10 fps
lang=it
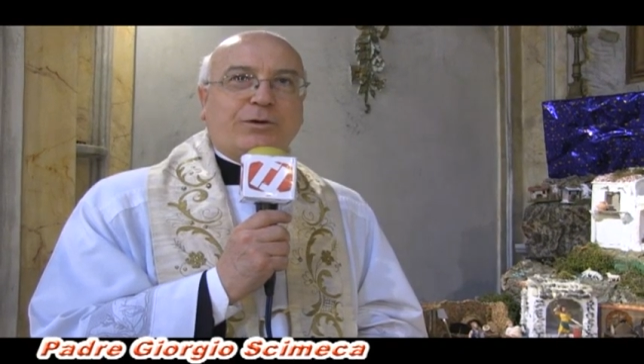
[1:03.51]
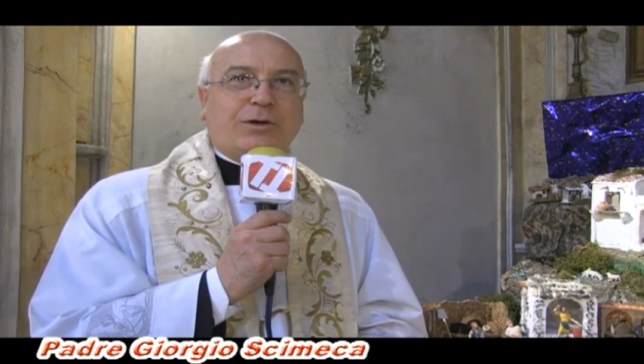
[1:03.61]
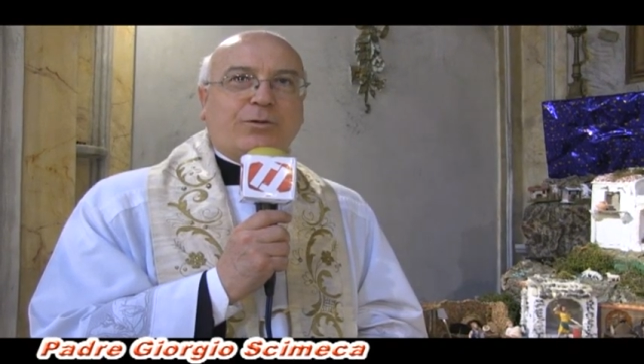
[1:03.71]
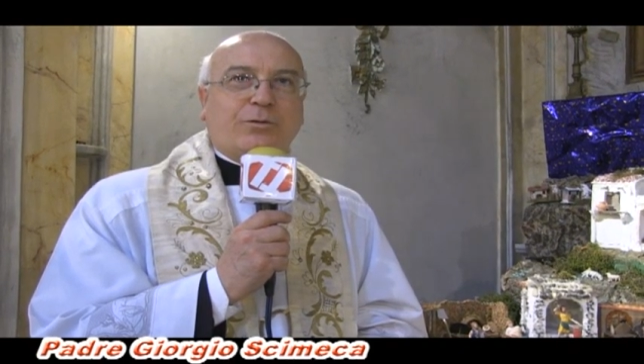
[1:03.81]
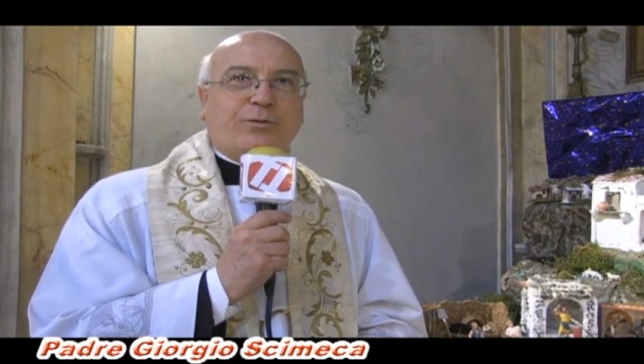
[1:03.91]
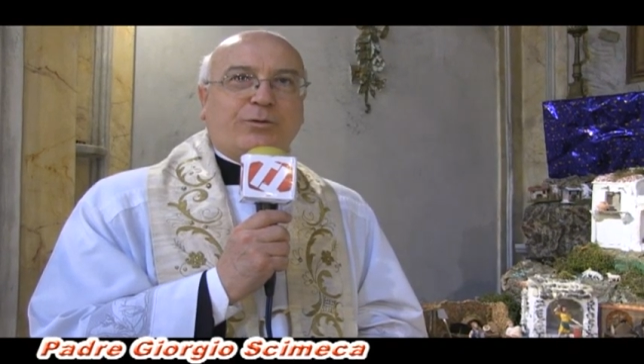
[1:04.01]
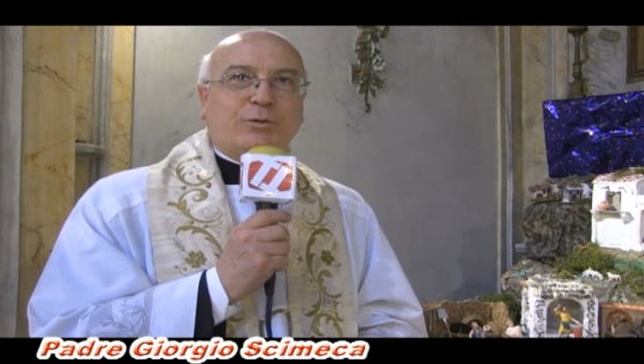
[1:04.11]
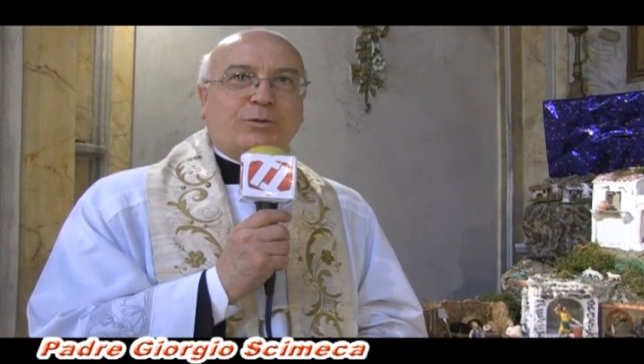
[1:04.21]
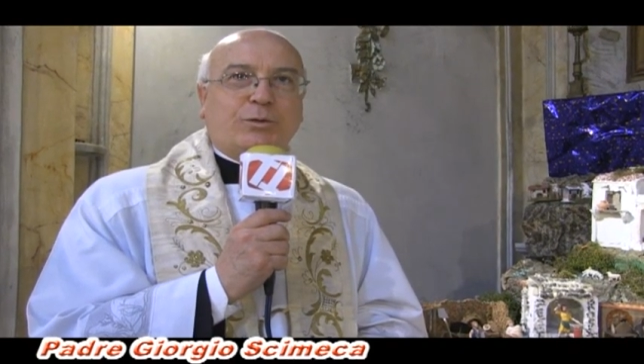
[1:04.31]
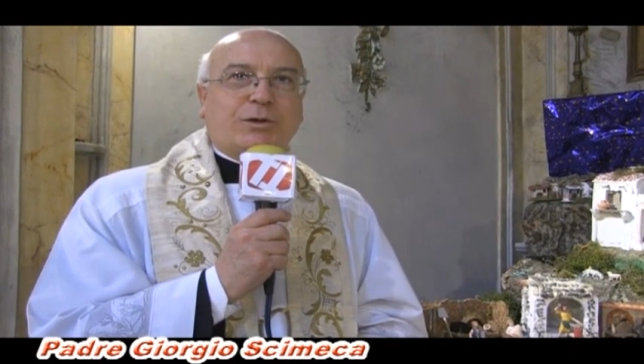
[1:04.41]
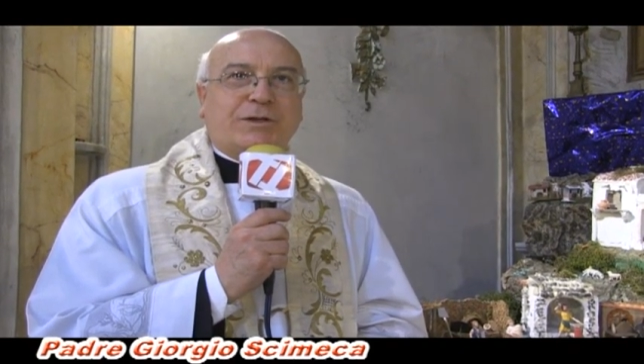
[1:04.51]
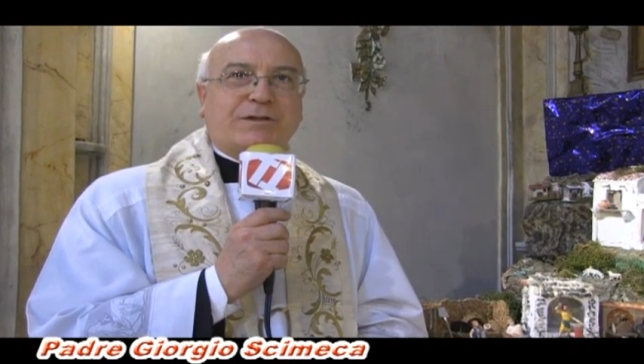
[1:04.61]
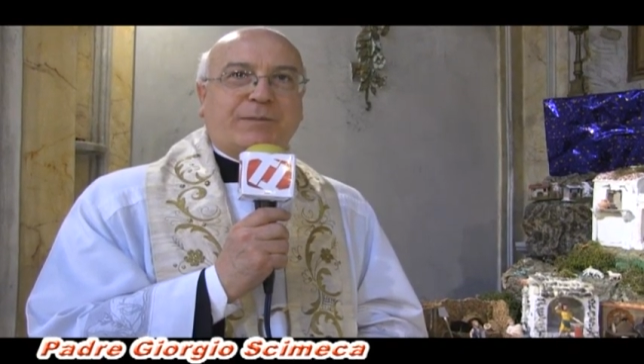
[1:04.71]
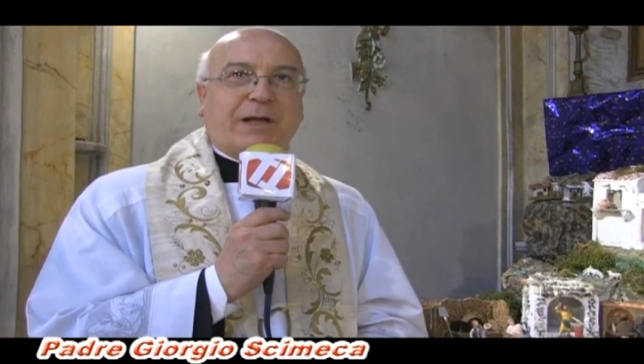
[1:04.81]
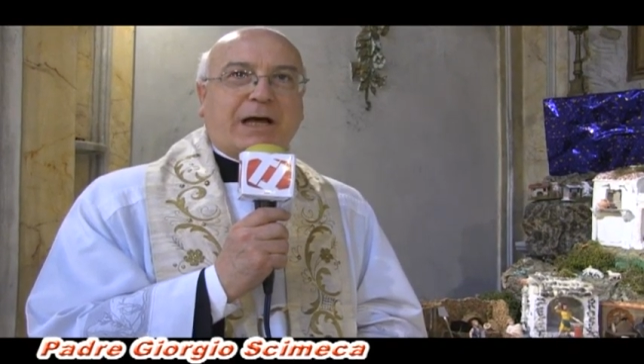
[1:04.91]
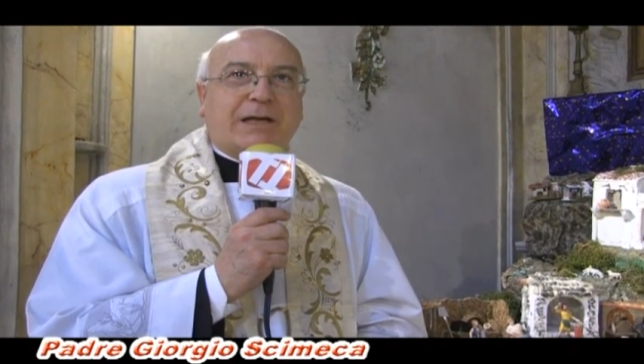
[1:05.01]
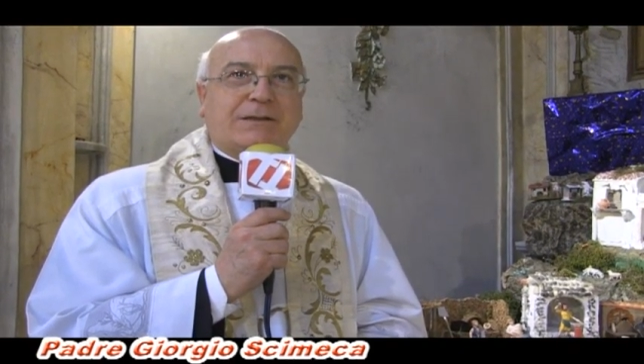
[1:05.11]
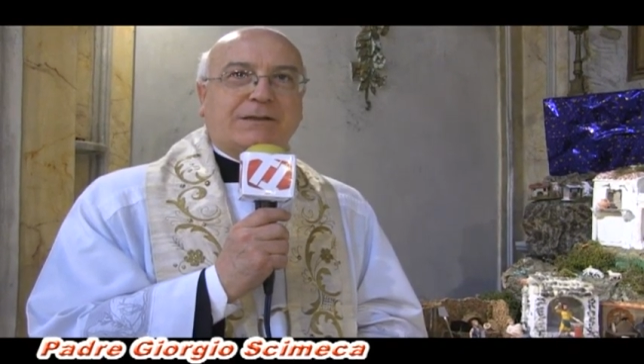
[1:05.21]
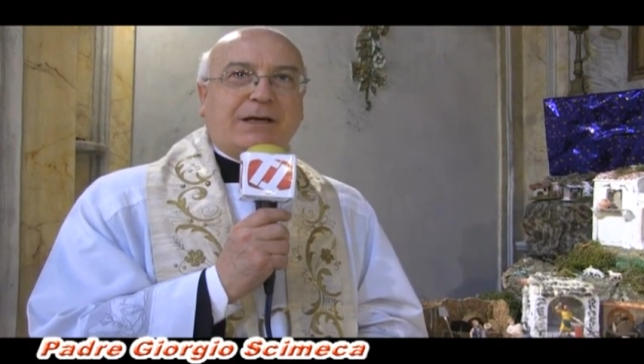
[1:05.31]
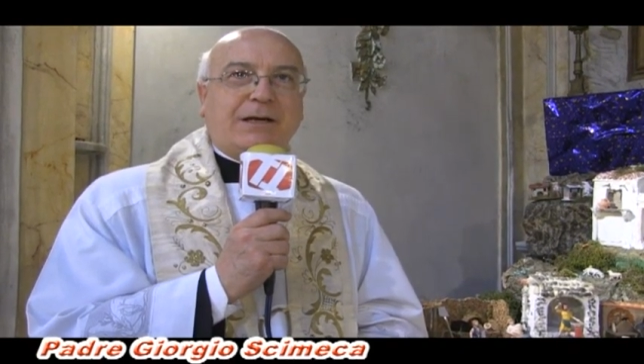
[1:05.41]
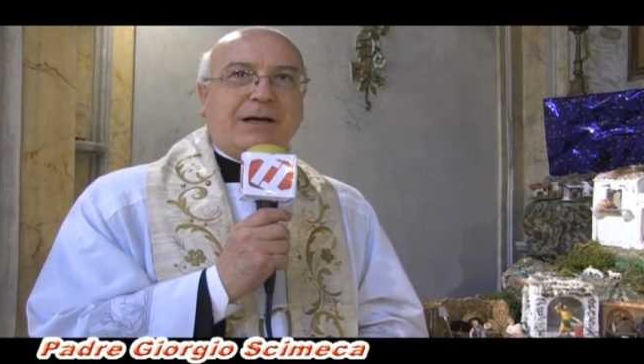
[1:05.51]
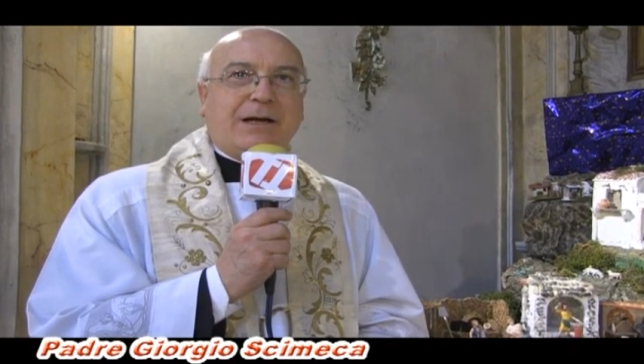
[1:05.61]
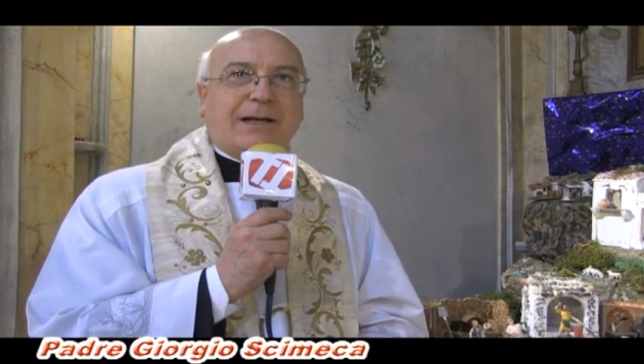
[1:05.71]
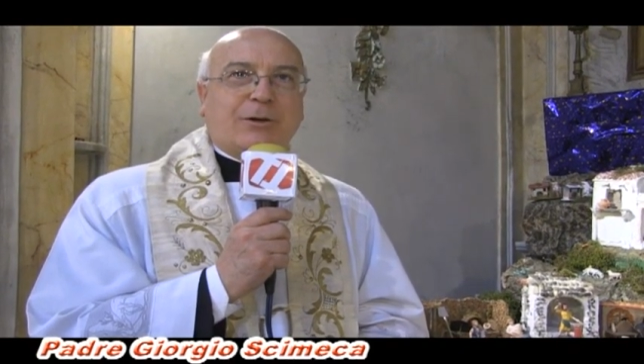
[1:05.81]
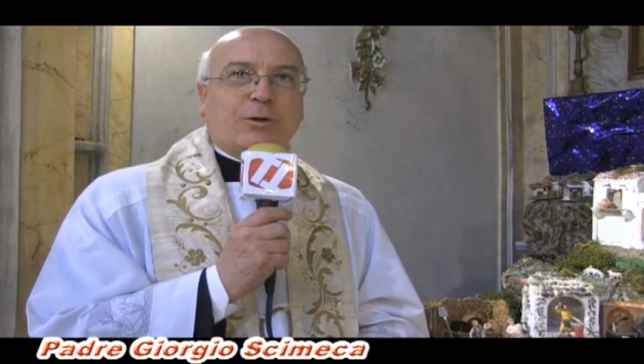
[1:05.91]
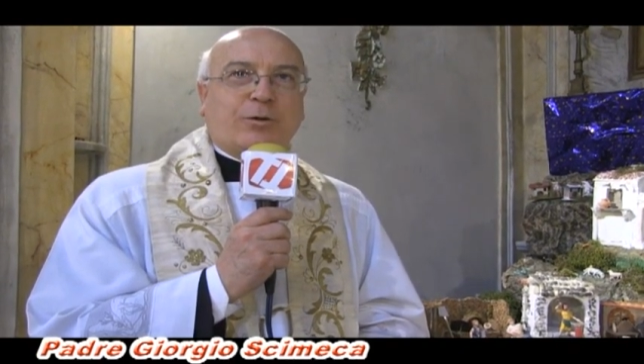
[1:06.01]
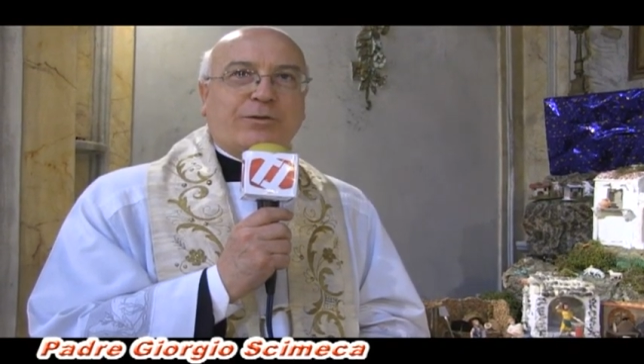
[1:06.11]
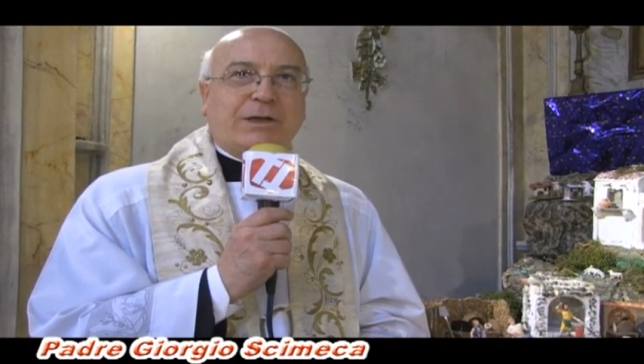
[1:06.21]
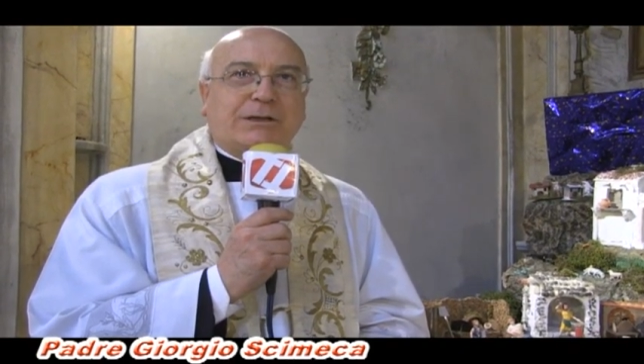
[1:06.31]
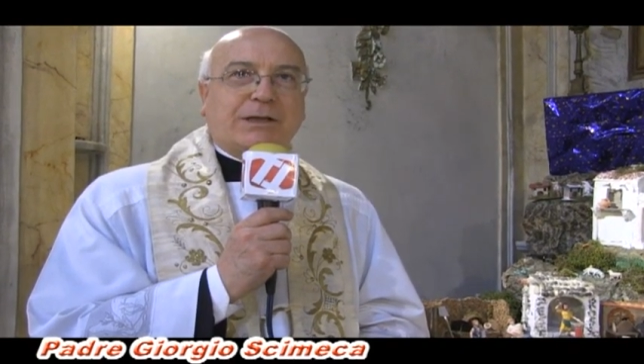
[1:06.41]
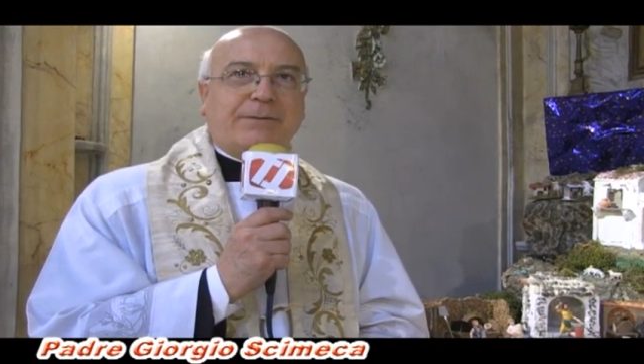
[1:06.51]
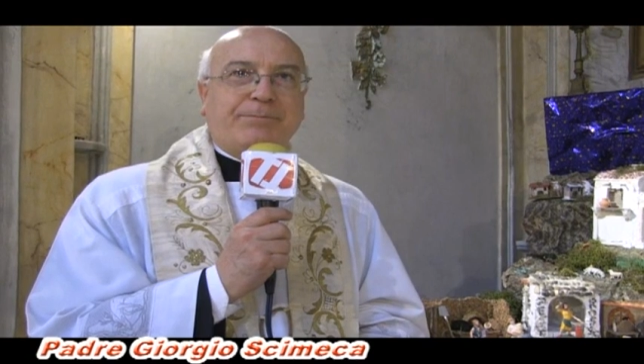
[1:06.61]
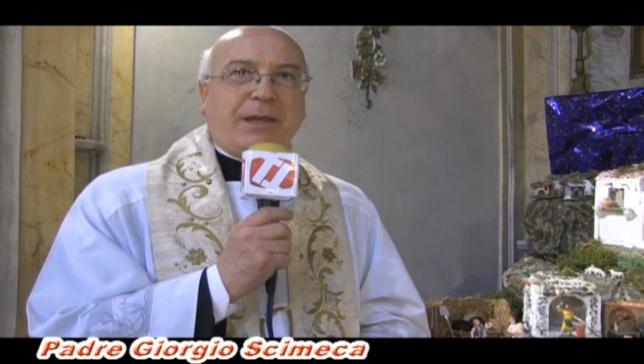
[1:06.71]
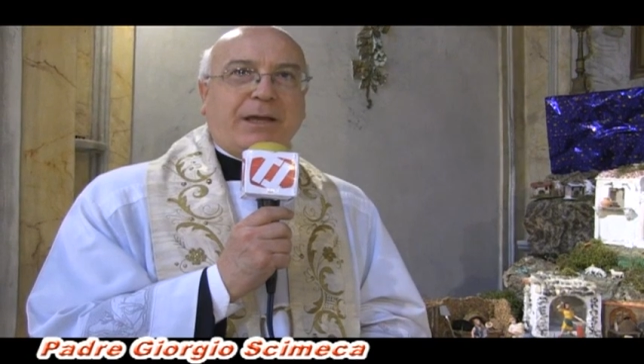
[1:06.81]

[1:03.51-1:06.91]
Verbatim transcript: un futuro di speranza la loro vita,